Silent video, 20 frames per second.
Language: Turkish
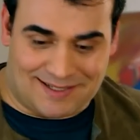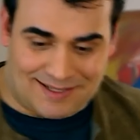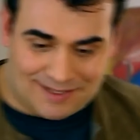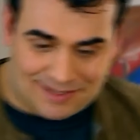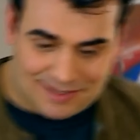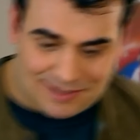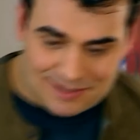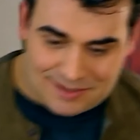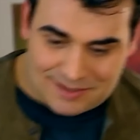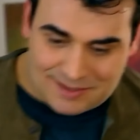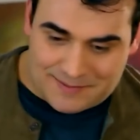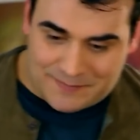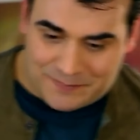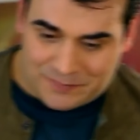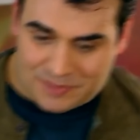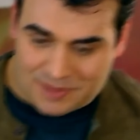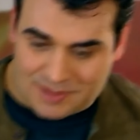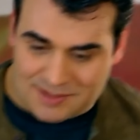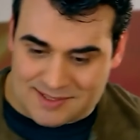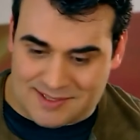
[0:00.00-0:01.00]
Aa,
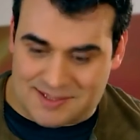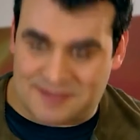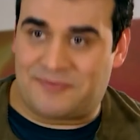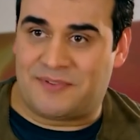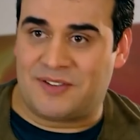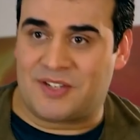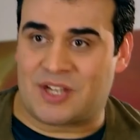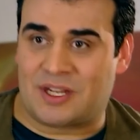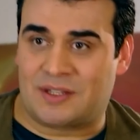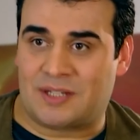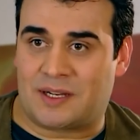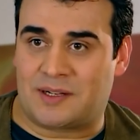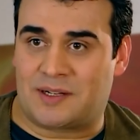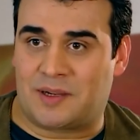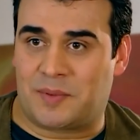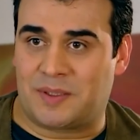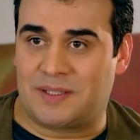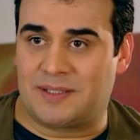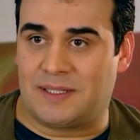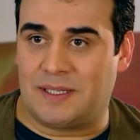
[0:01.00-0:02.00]
e sizin fincanlar
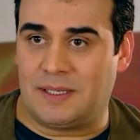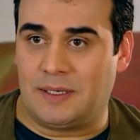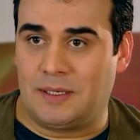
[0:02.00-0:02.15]
kapalı